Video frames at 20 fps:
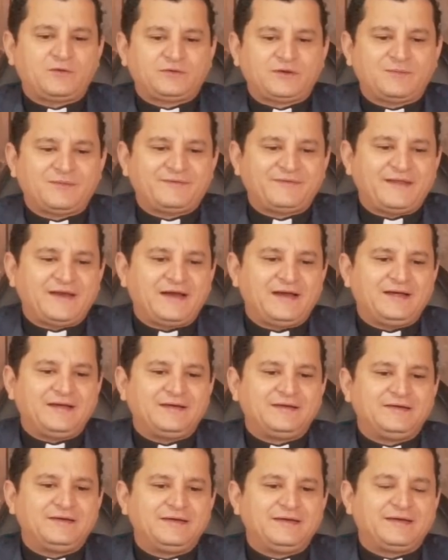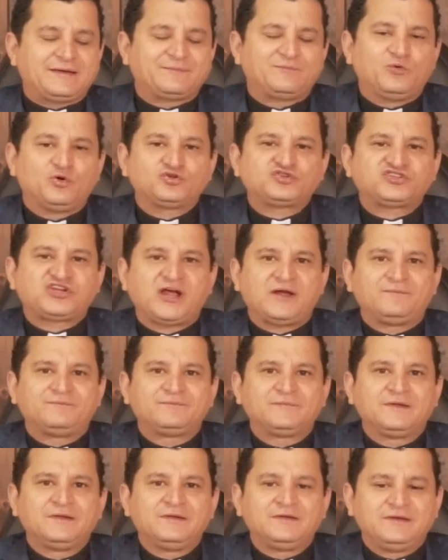de una manera hermosa
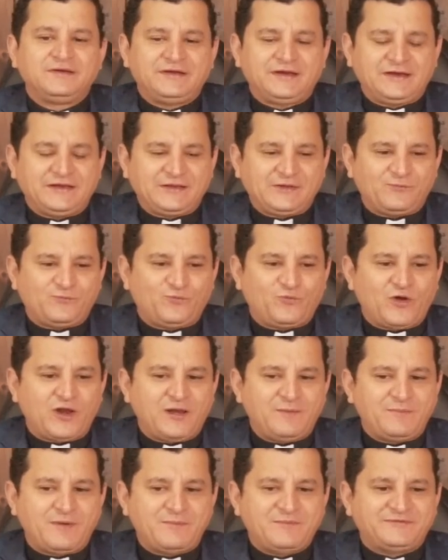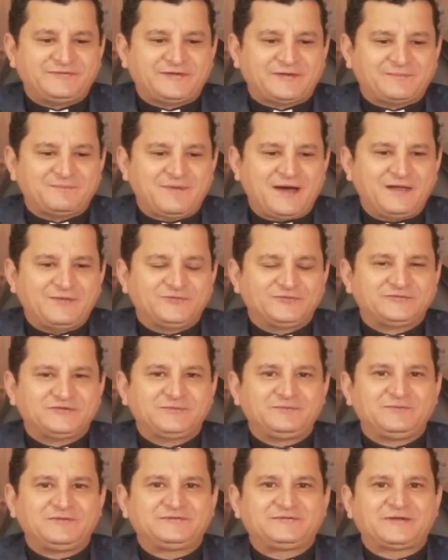y le devuelve mis hermanos
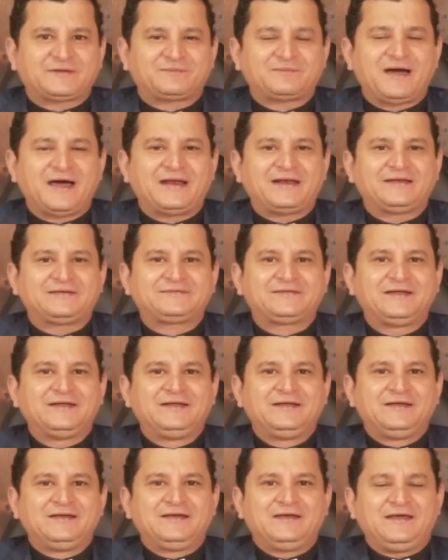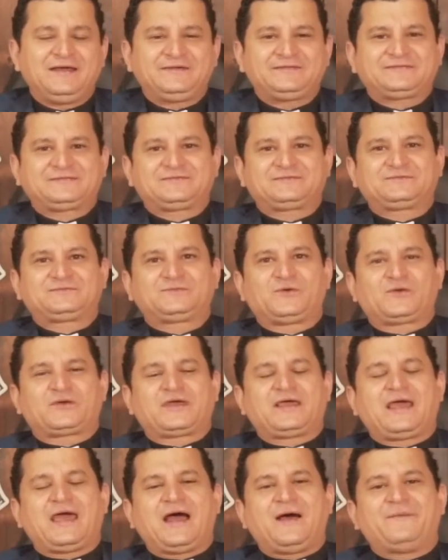y mis hermanas esto
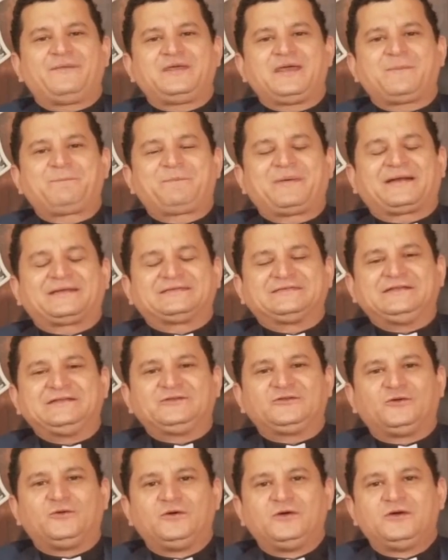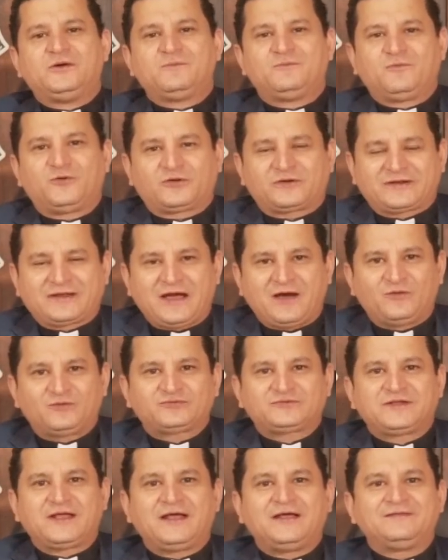que había perdido por
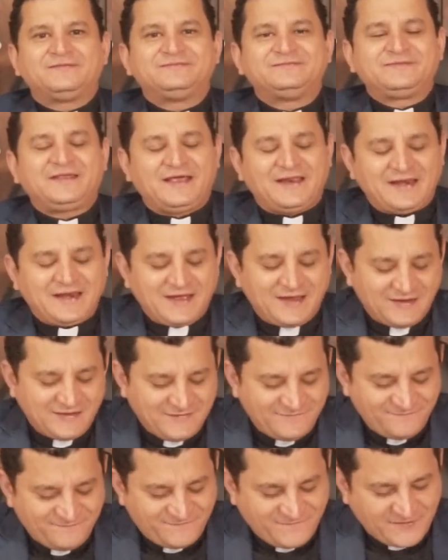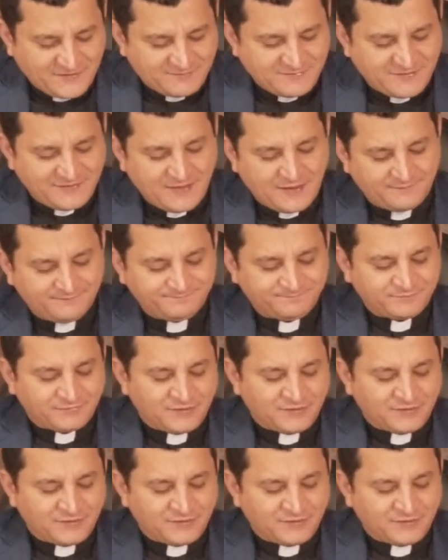causa de la enfermedad.